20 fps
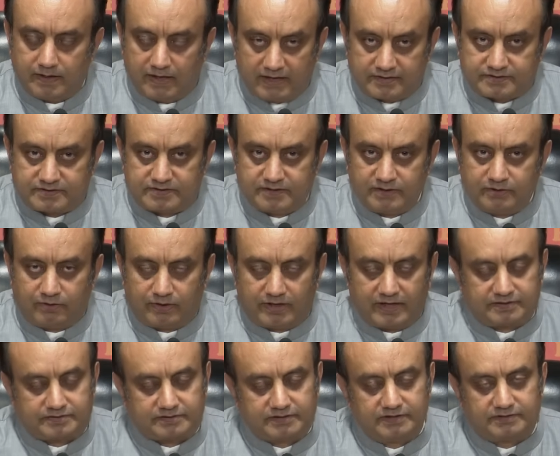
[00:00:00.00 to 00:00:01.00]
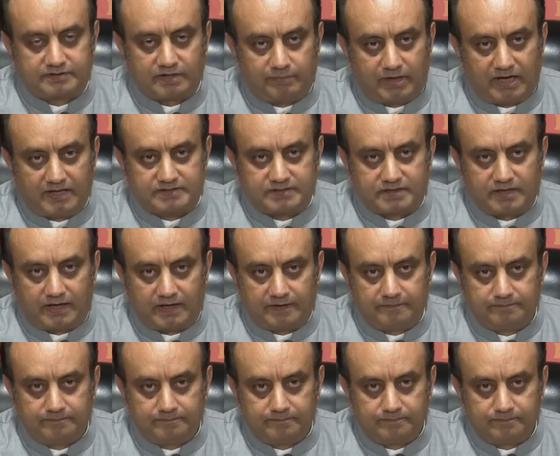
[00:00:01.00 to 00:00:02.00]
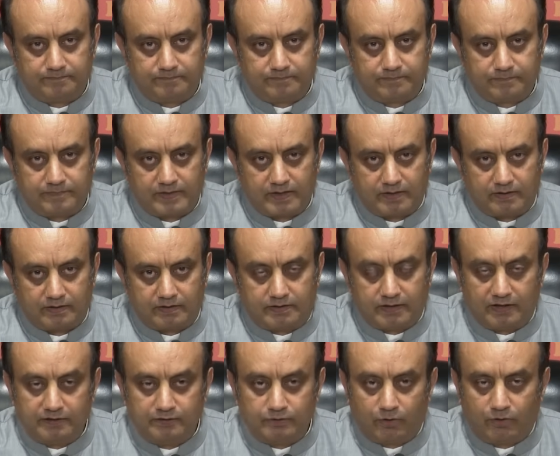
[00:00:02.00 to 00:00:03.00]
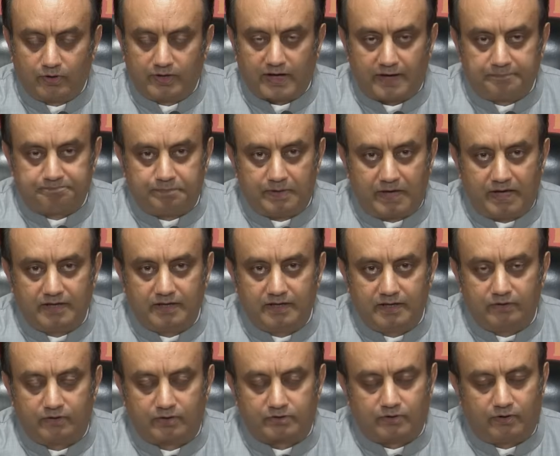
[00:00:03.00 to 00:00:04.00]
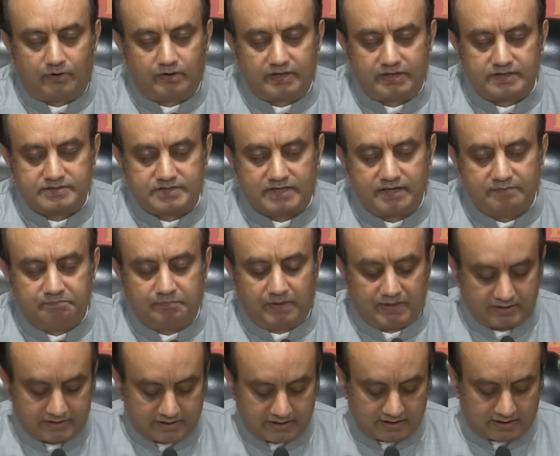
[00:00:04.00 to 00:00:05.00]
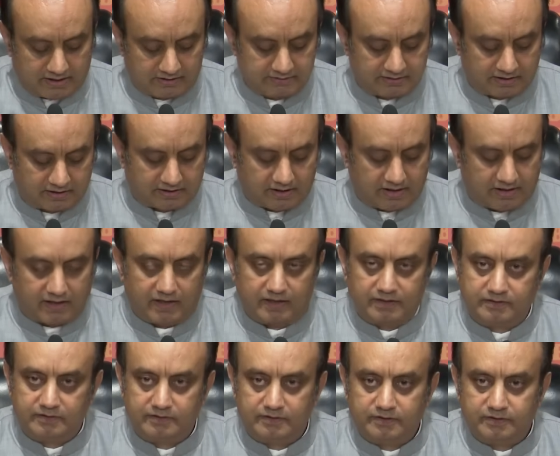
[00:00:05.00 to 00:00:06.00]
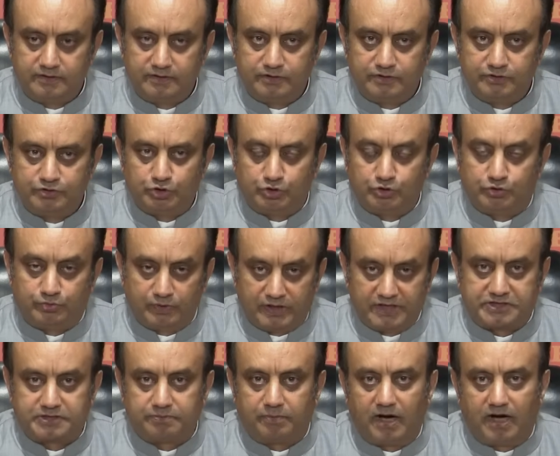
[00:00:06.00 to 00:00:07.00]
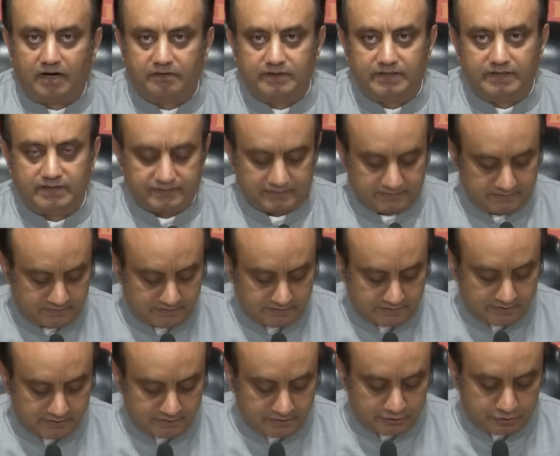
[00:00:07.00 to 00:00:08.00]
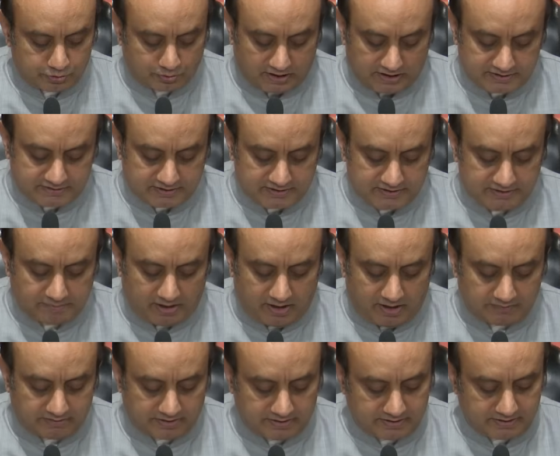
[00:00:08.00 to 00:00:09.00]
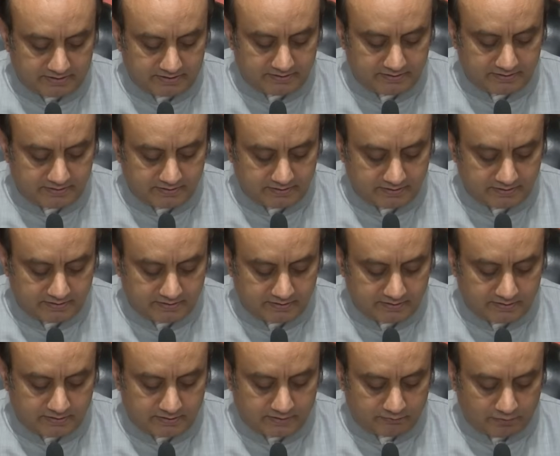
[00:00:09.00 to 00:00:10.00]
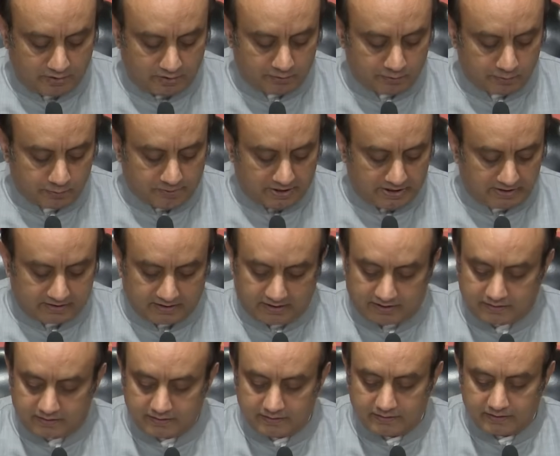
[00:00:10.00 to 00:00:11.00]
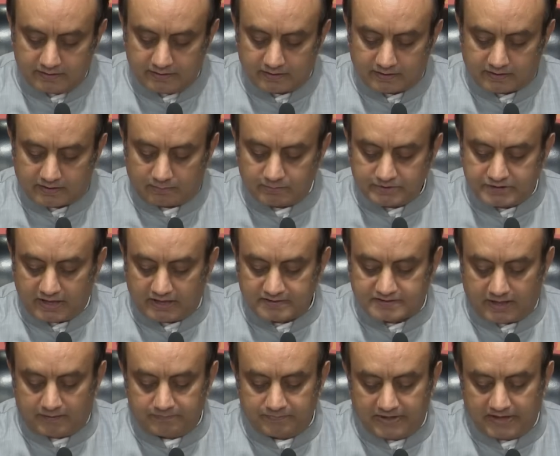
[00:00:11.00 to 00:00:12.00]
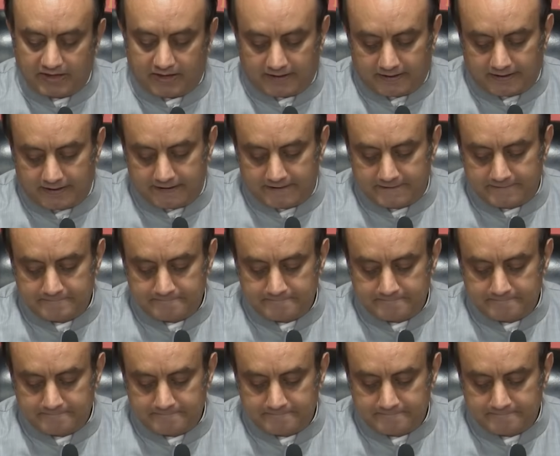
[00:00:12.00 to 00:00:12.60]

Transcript: एससी और एसटी समाज का घनघोर अपमान है और कांग्रेस के मन के अंदर का जो द्वेष भाव है जो असली भाव है वह उभर कर क्रमशः सामने आ रहा है